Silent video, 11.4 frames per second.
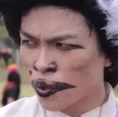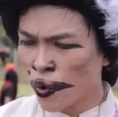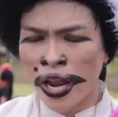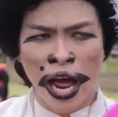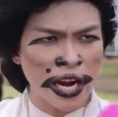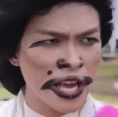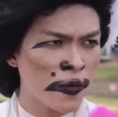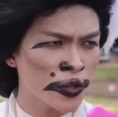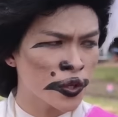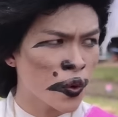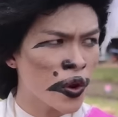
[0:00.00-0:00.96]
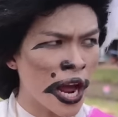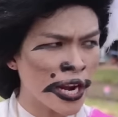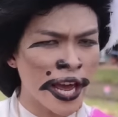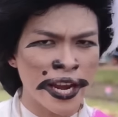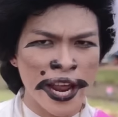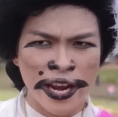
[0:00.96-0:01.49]
รุ่นหลังและเยาวชนรุ่นหลัง
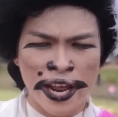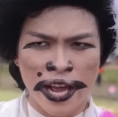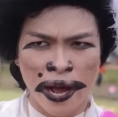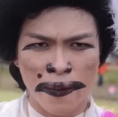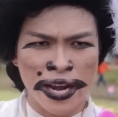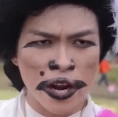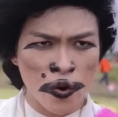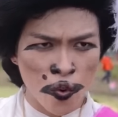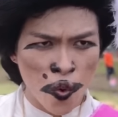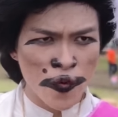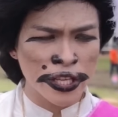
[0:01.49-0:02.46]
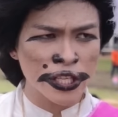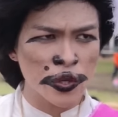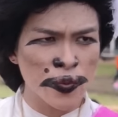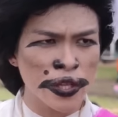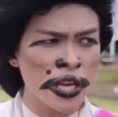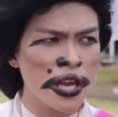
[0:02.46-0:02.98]
เนี่ยได้ได้กลับมาเรียนรู้วิถีชี
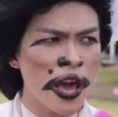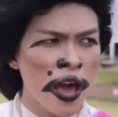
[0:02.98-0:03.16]
วิตที่